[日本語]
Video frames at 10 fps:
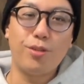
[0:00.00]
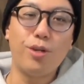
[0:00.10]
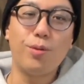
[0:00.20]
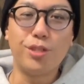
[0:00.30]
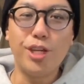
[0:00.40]

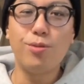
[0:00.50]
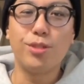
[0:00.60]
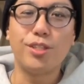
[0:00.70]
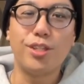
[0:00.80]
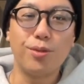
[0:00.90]
コラボ出るん
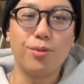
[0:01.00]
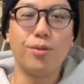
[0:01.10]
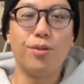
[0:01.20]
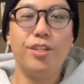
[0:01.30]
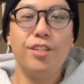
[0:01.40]
ですけ
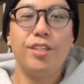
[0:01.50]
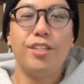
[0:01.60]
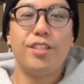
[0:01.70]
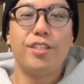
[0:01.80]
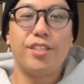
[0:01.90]
ど、
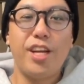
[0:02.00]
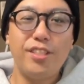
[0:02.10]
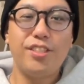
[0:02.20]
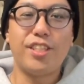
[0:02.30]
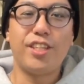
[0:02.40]
な
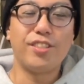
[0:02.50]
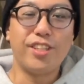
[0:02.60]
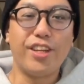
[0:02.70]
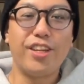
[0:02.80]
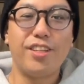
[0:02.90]
んせですね、